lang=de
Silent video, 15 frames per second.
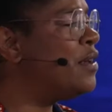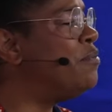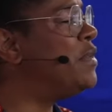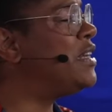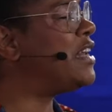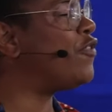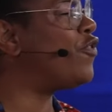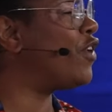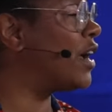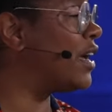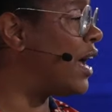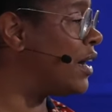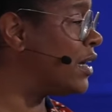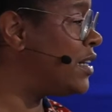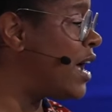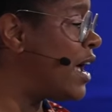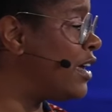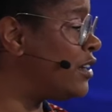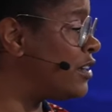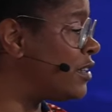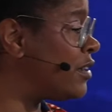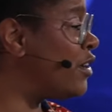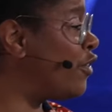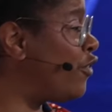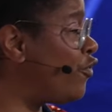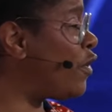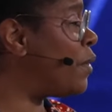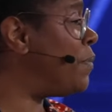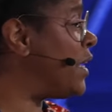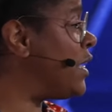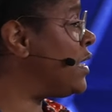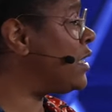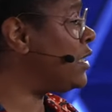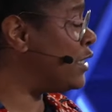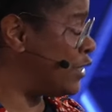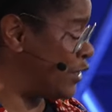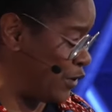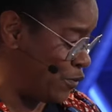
mit der Vergangenheit verbindet?